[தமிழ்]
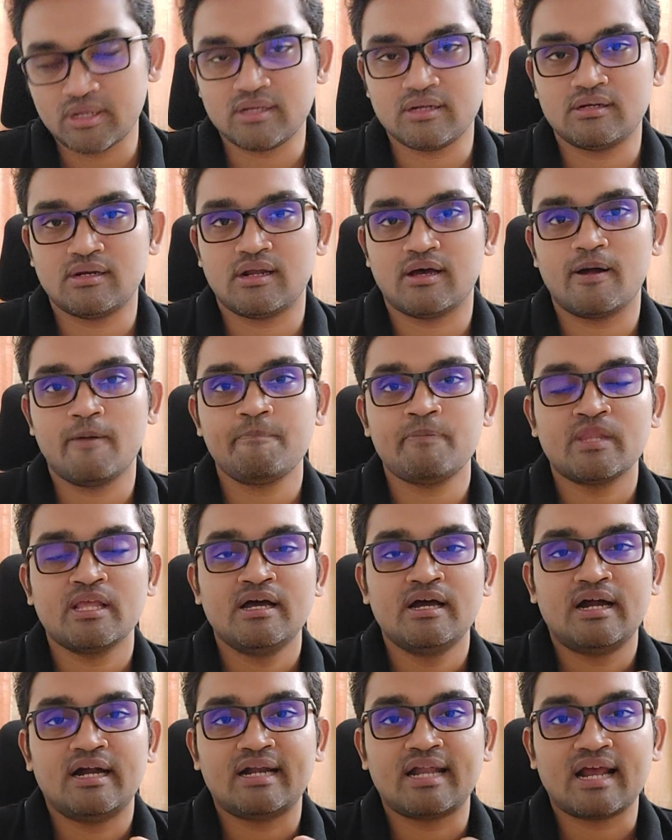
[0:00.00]
அப்படின்னா
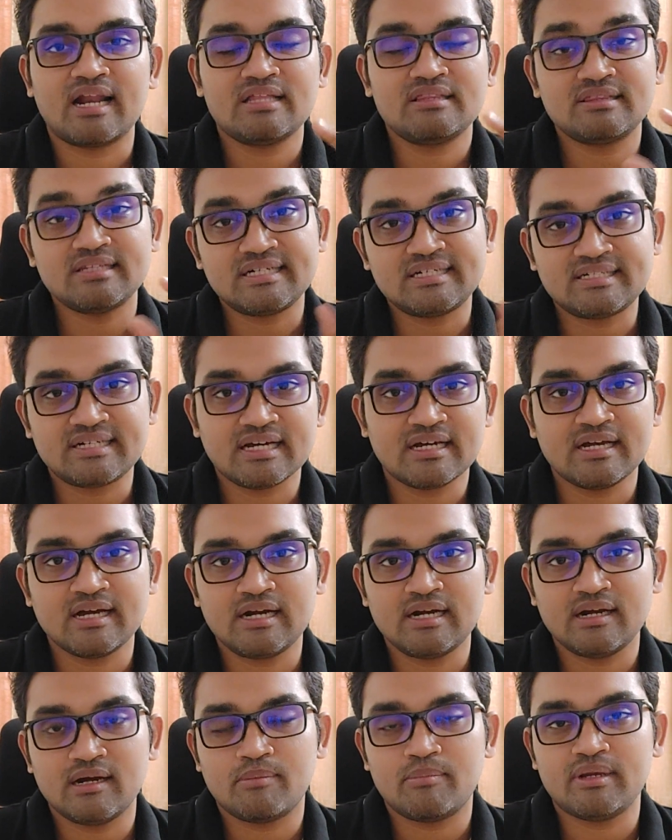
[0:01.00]

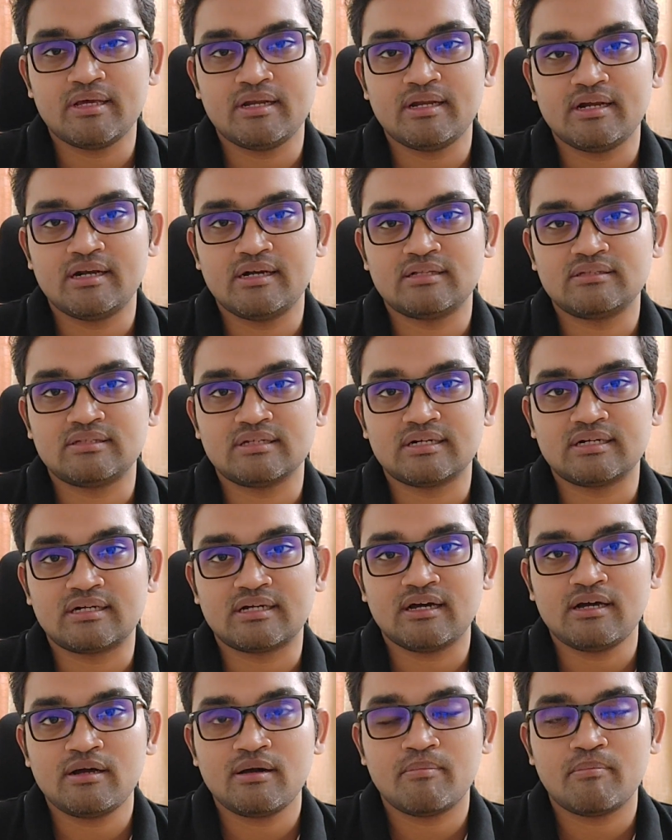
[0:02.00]
நலத்திட்டங்கள் அப்படின்னு
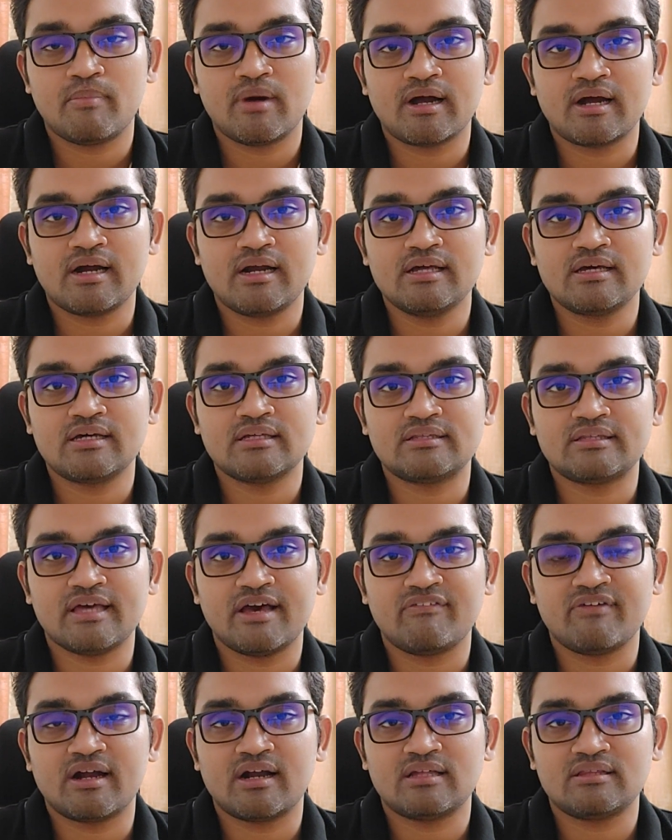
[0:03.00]
எடுத்துக்கிட்டால் மக்களுக்கு
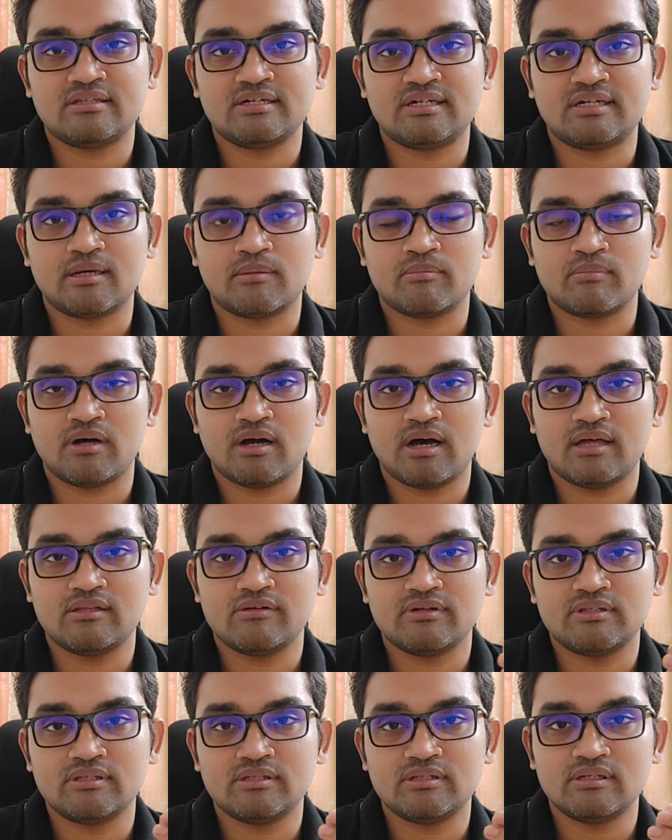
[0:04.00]
தேவையான திட்டம்
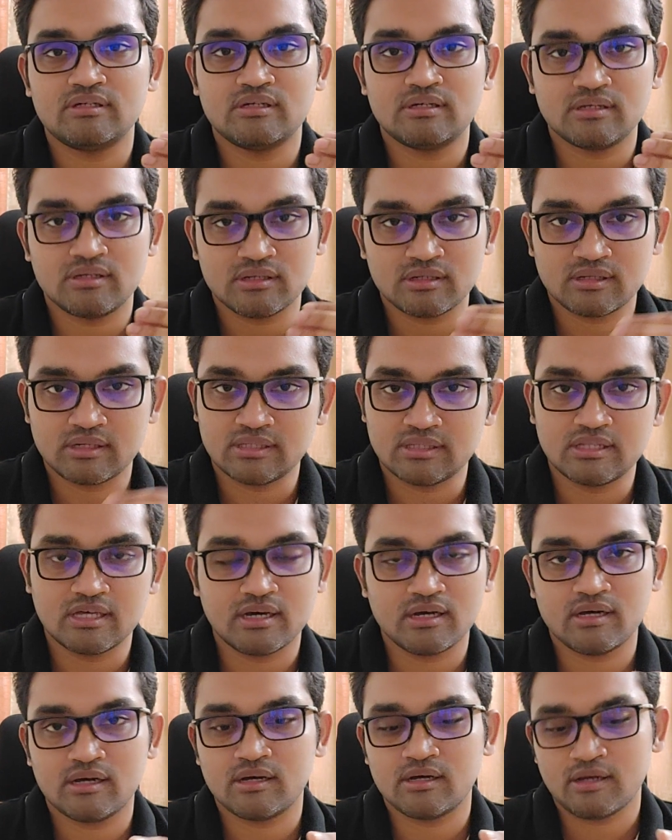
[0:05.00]
அது வந்து இந்த
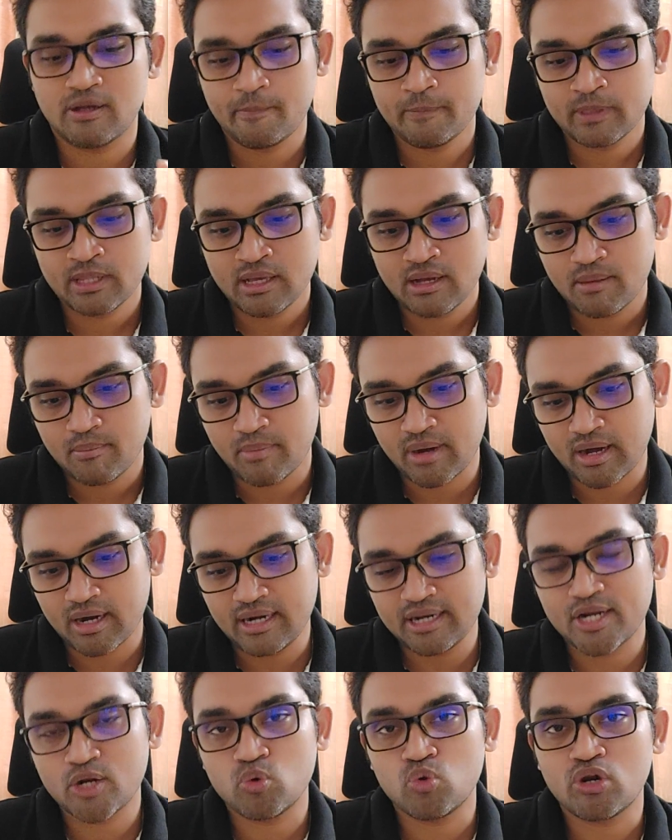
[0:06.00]

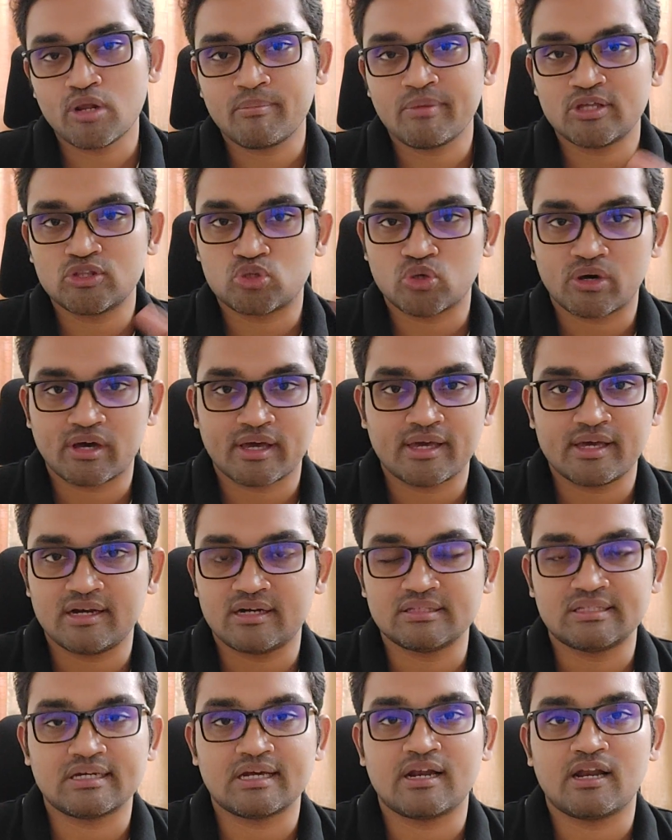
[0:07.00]
மகளிர் உரிமை தொகையை
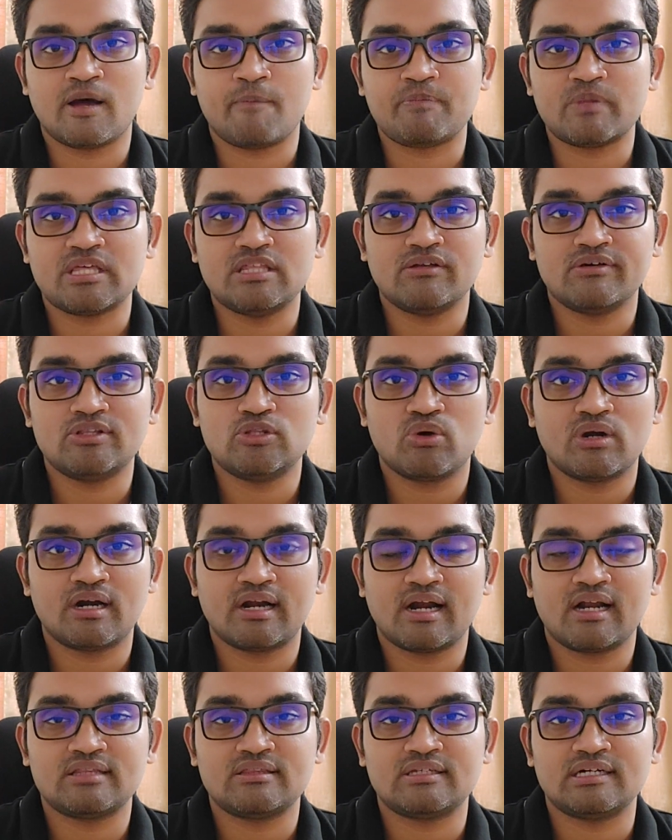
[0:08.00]
எடுத்துக்கலாம் இது வந்து ஒரு
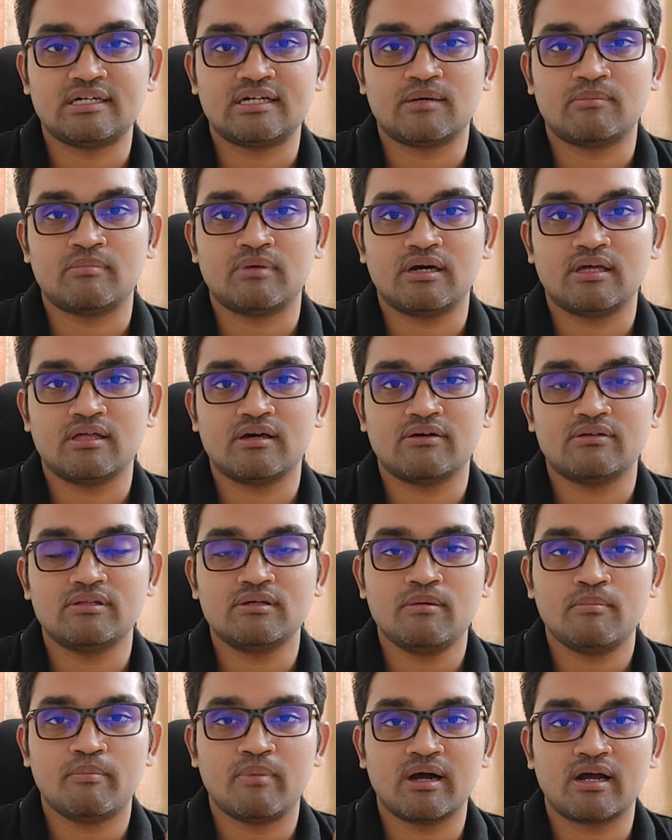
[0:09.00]
நலத்திட்டம்
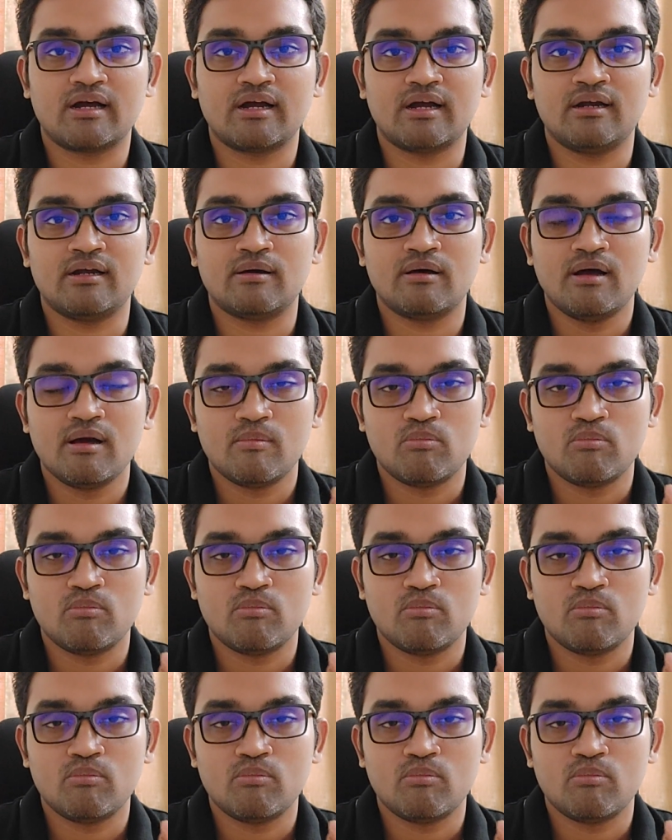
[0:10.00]
அதாவது மக்கள்